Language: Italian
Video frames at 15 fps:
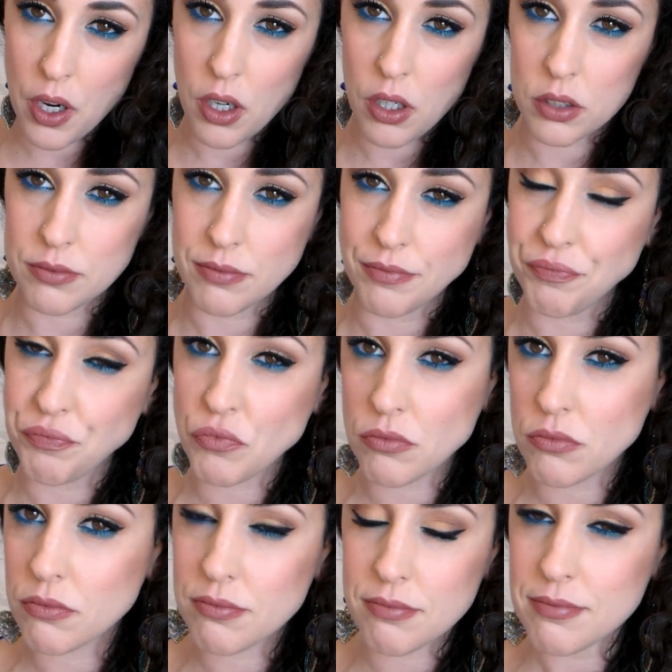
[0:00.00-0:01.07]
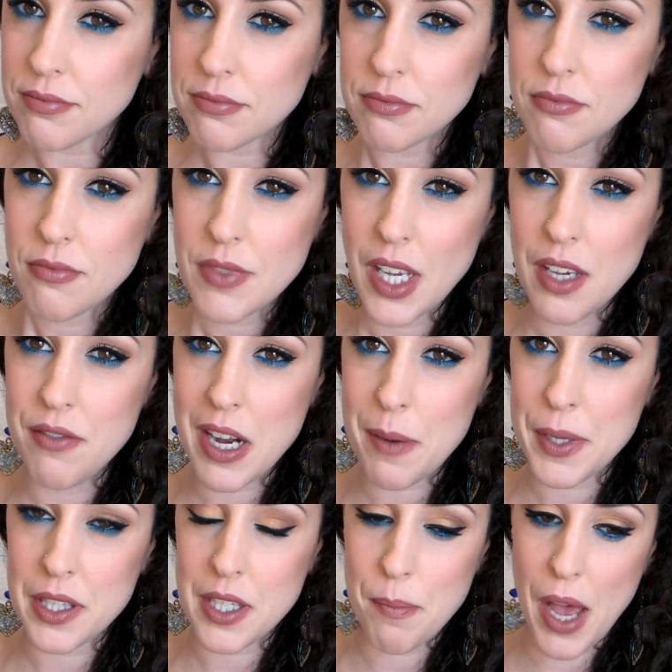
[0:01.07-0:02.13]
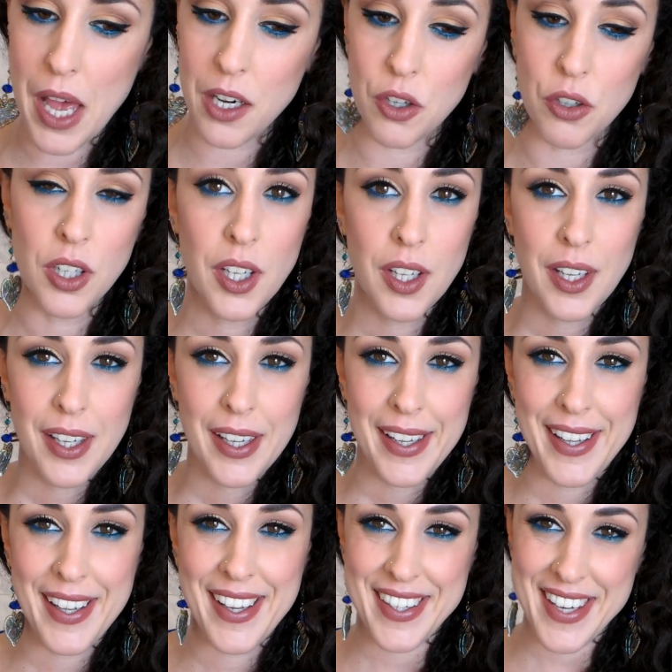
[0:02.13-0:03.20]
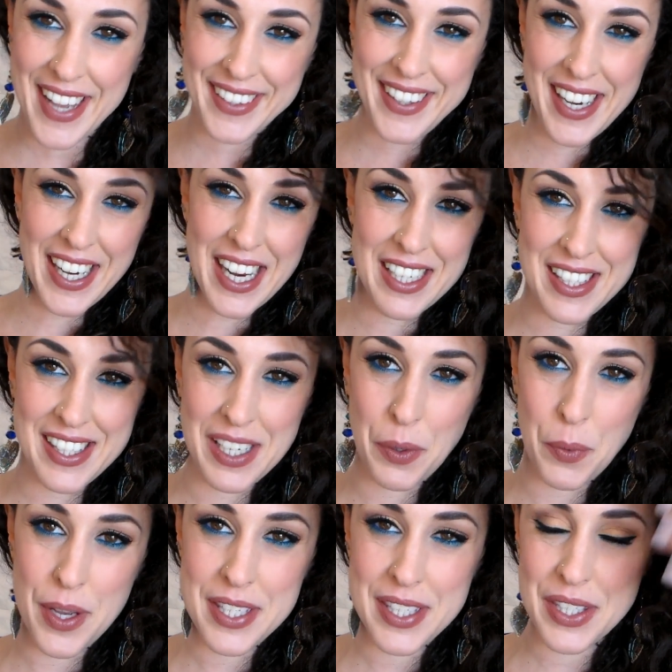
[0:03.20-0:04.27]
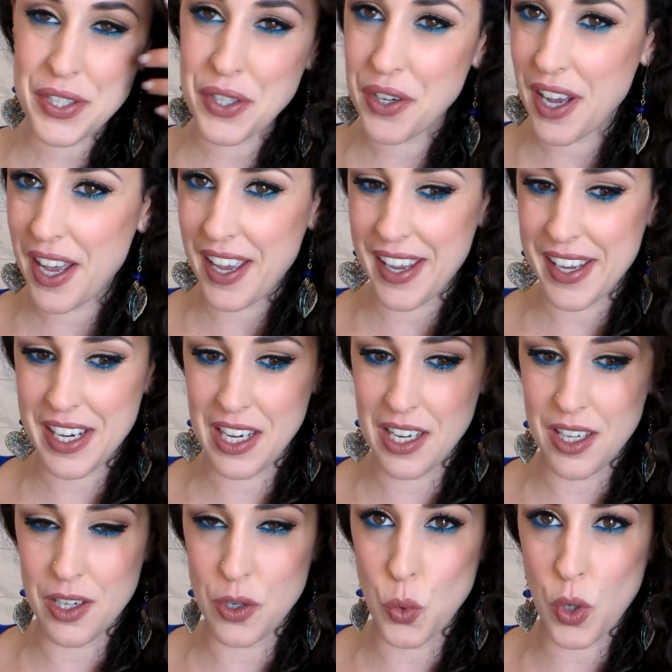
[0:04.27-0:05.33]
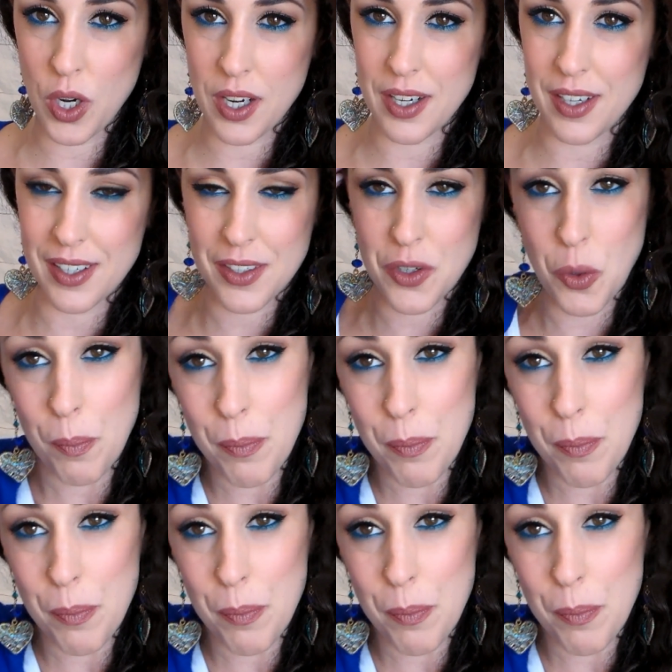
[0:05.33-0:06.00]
però mm, è veramente bello e niente ragazzi questo è il look